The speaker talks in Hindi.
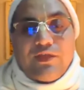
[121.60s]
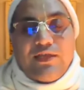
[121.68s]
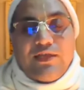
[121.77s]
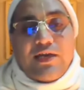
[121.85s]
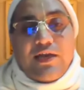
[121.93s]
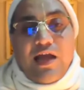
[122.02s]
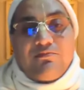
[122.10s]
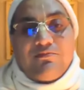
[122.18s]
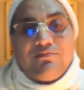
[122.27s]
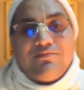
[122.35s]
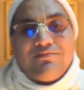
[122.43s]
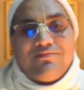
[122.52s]
है हरिनाम
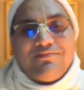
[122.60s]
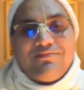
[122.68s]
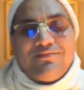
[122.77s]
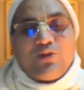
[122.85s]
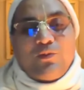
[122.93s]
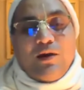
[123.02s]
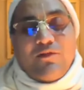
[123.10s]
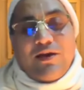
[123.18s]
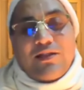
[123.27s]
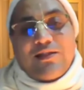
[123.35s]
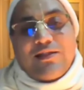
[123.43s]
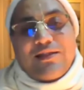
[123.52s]
तो
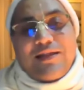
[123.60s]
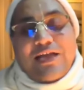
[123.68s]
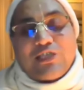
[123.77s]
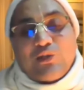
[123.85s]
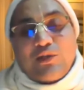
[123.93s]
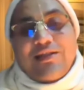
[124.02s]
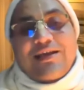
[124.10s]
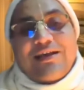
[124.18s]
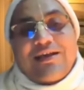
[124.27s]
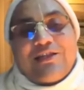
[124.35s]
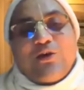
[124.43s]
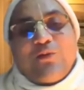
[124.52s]
भगवत एक्चुअली
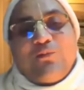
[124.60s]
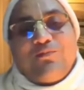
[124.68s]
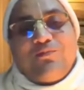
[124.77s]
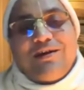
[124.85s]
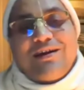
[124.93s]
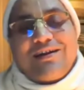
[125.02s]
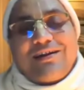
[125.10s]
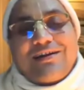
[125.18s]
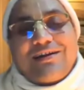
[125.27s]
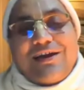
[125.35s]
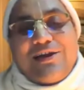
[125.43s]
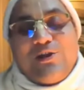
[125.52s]
देखा जाए तो
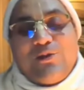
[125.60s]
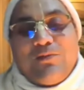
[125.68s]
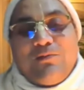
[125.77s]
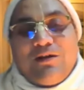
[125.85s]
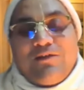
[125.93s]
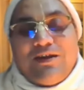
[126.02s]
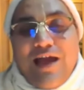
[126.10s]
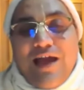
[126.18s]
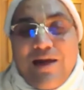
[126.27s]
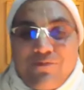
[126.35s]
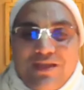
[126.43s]
कलयुग में भगवान नाम से ही